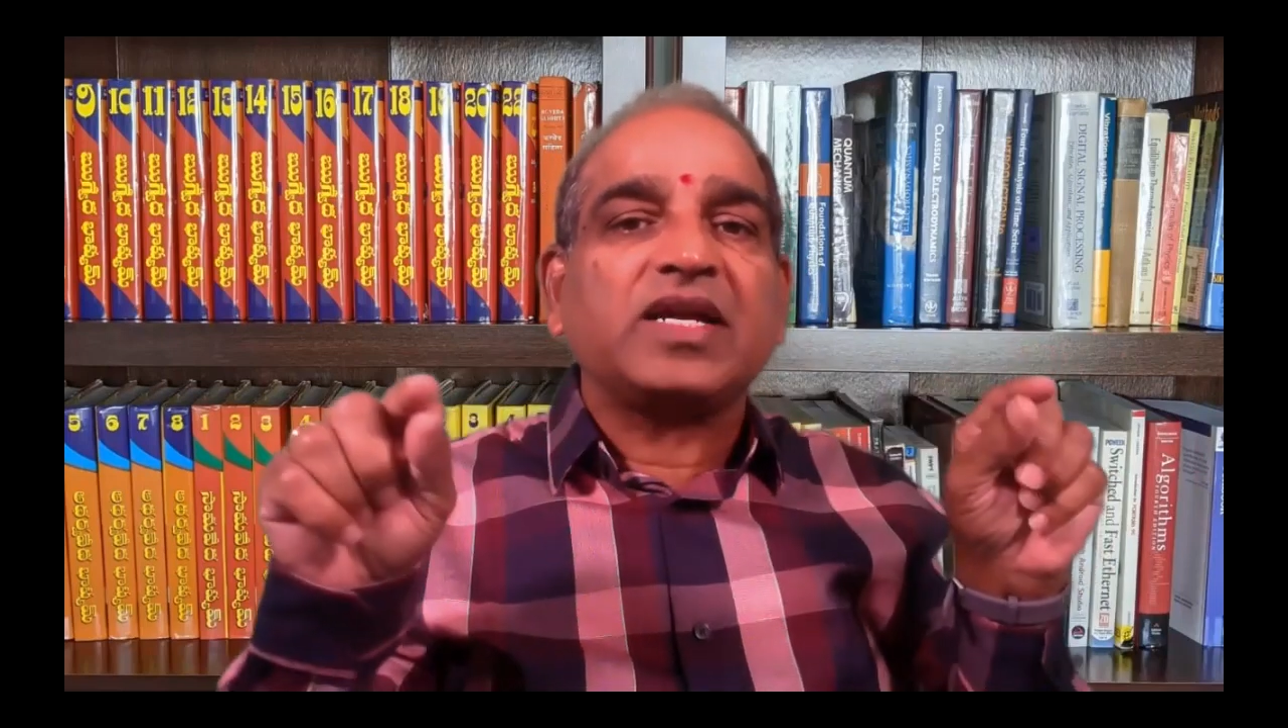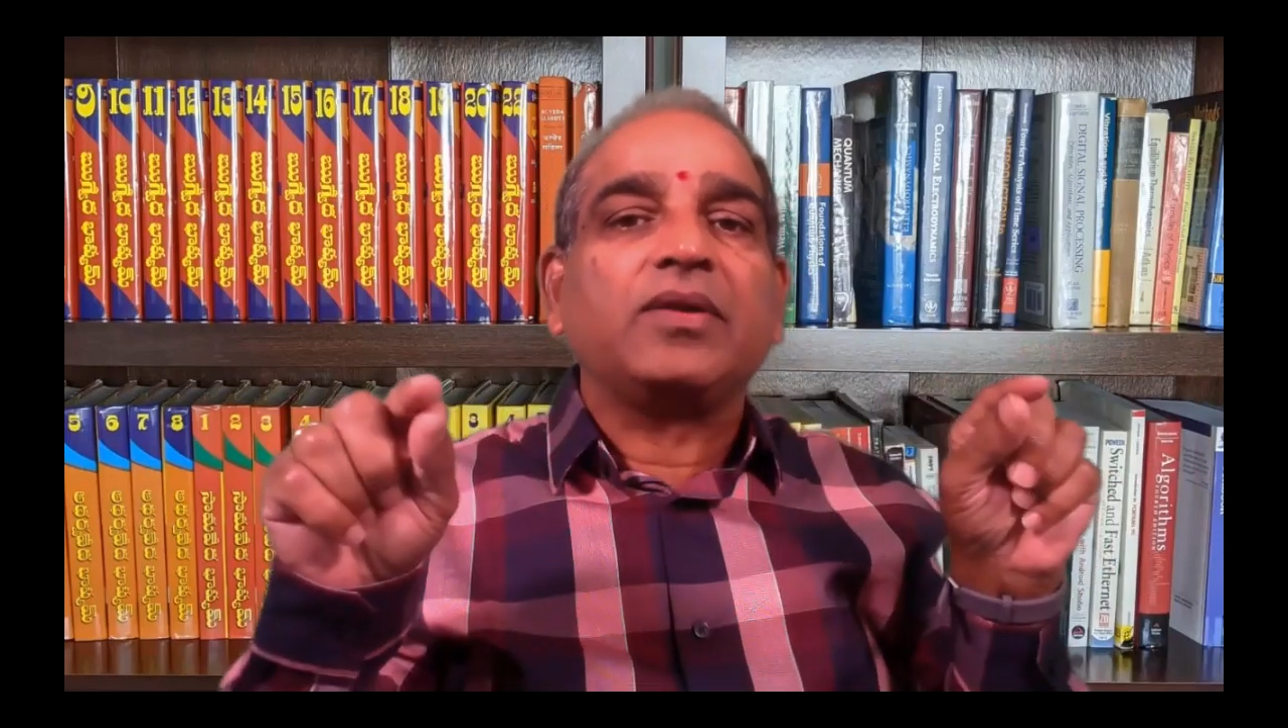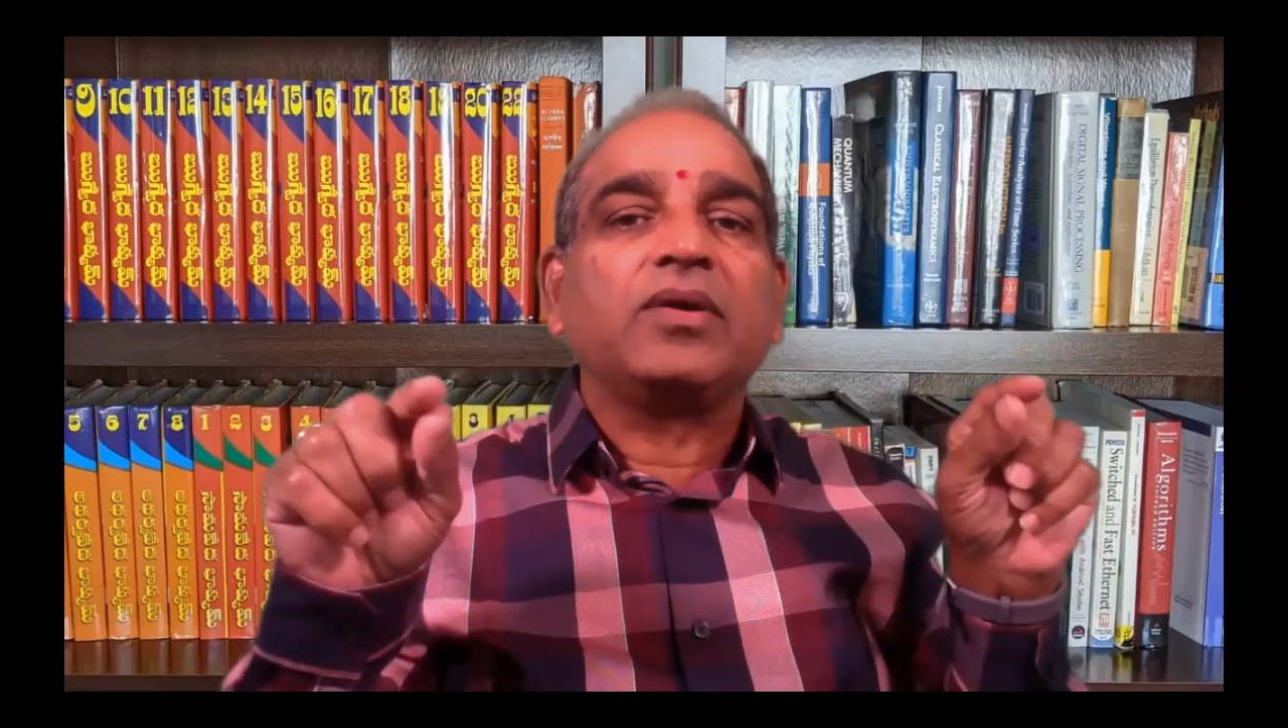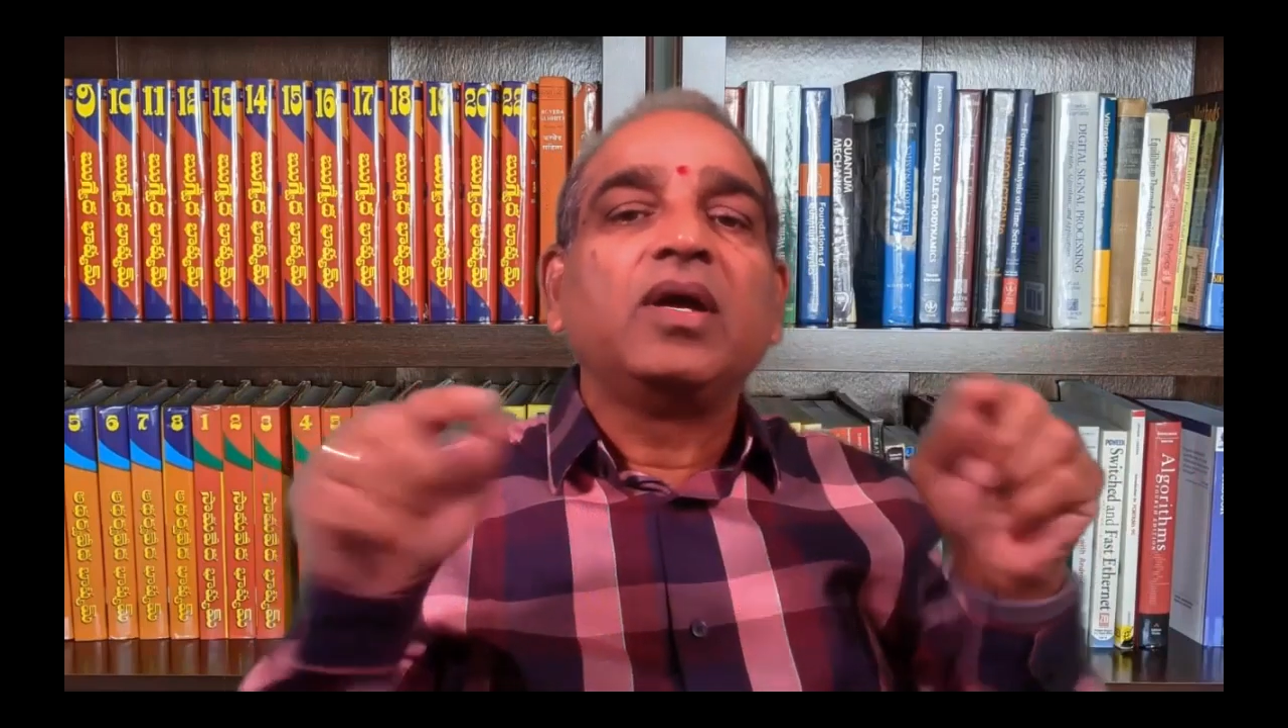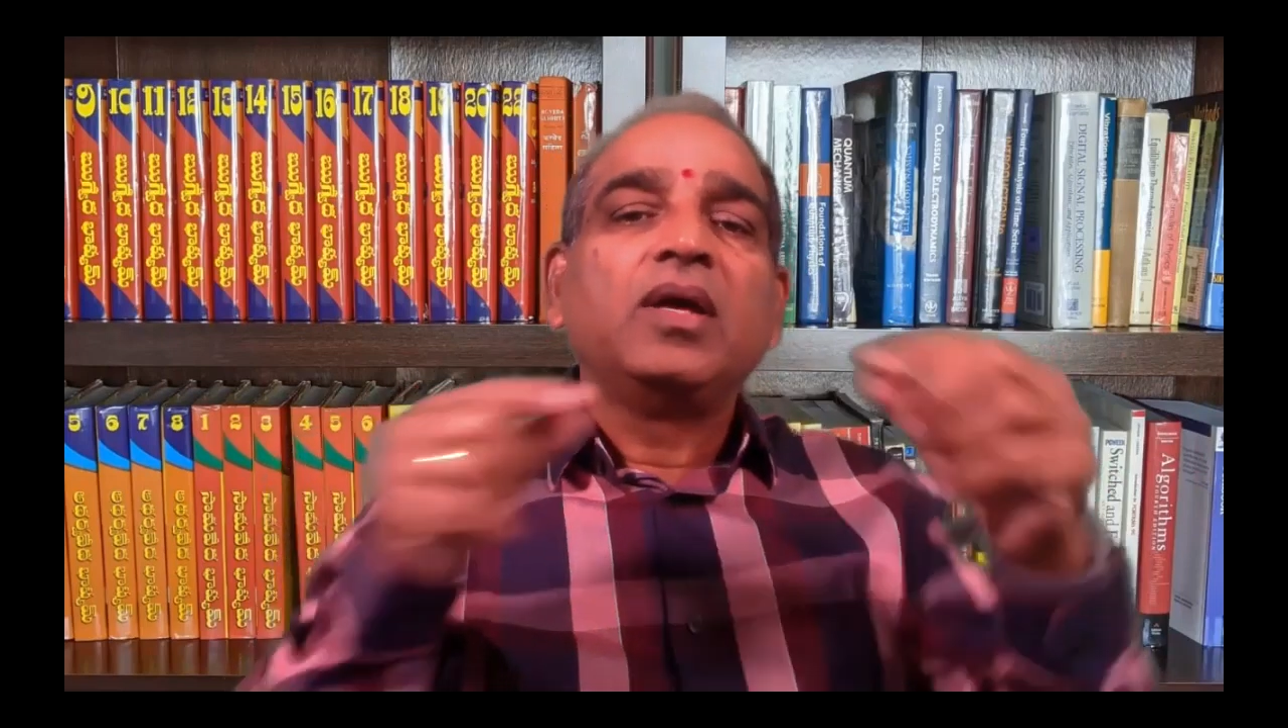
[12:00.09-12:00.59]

సైడ్